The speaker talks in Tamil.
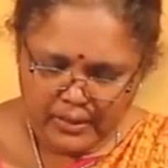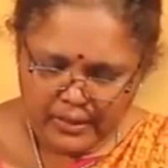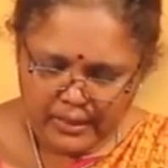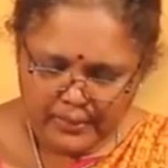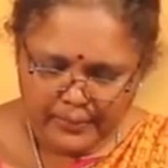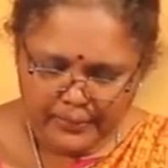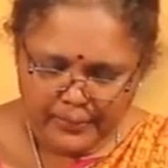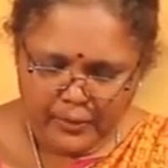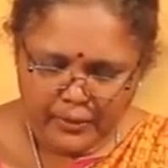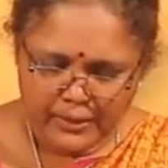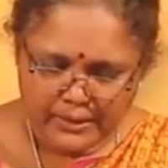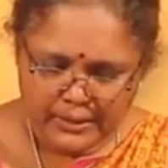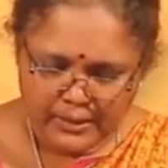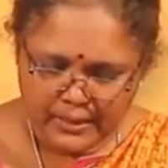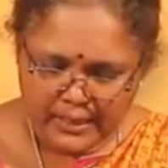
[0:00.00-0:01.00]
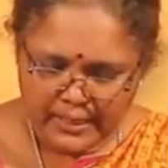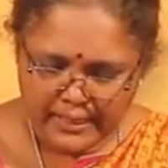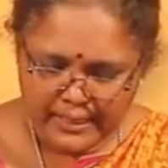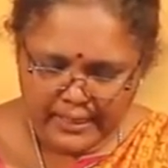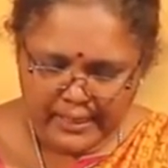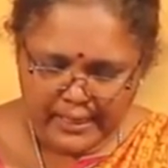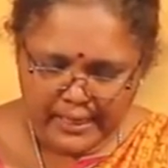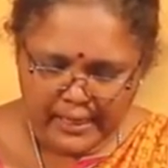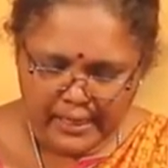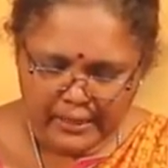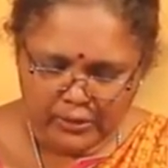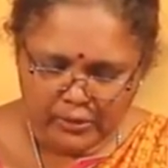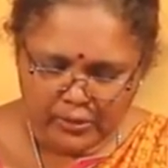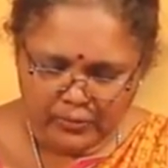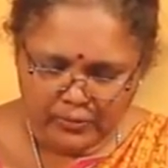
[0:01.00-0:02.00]
நம்ம போட்ட சிறுதானியங்கள்
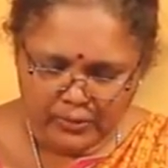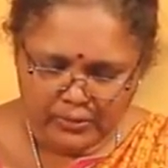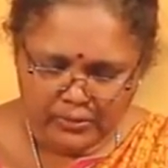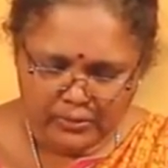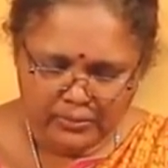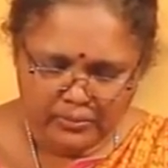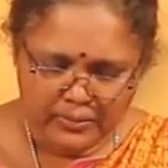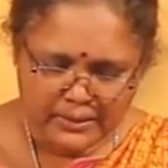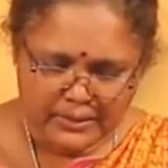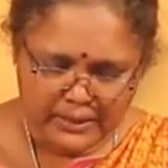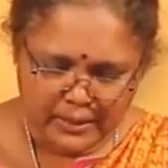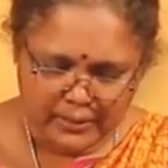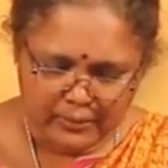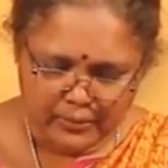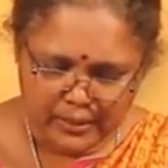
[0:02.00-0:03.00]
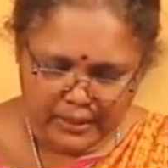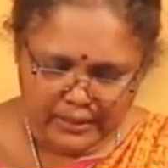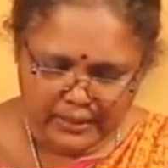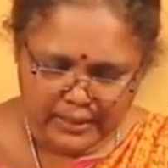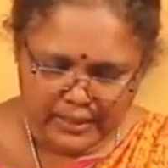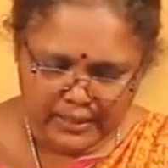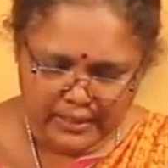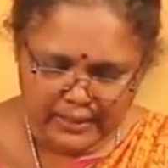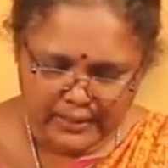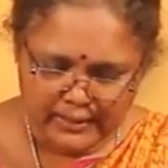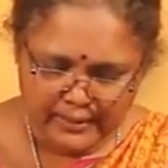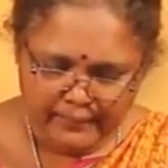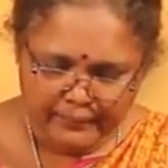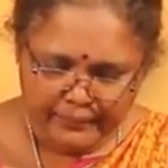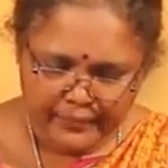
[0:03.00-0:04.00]
எல்லாத்தோடவும் மிக்ஸ் ஆகிக்கும் அதுக்காக
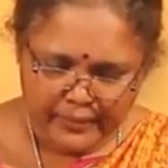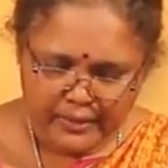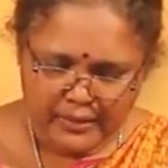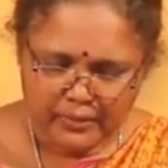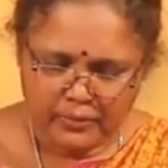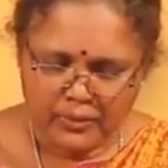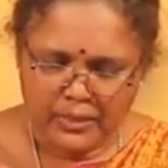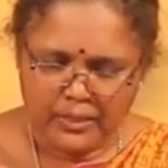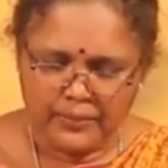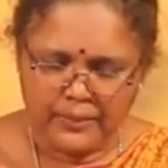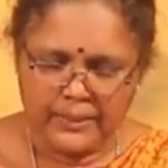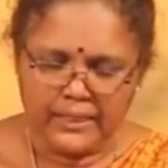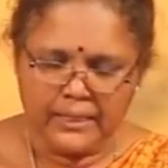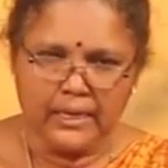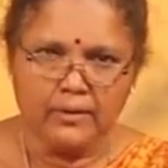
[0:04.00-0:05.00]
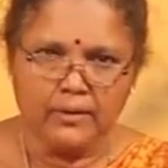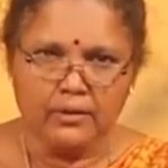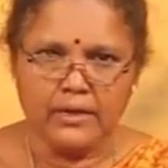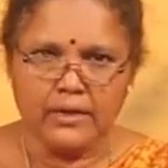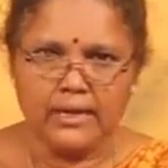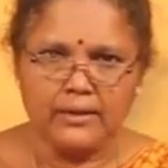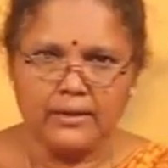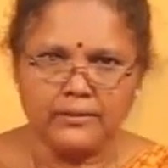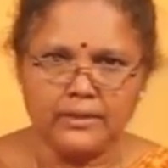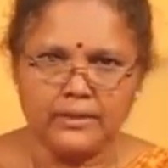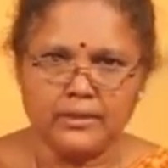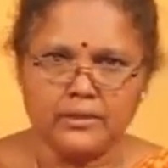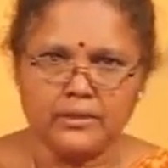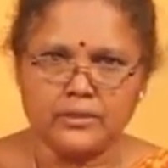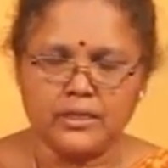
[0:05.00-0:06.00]
இந்த உருண்டை பார்த்தீங்களா எவ்வளோ நல்லா
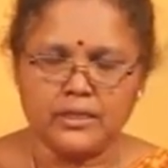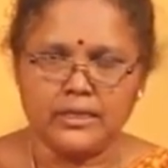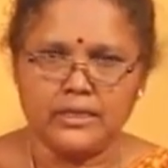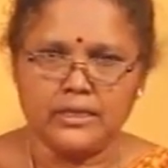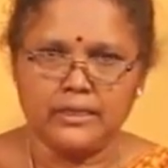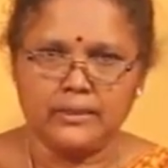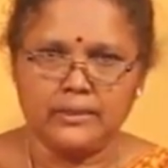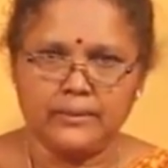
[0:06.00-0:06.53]
வந்திருக்குன்னு சொல்லிவிட்டு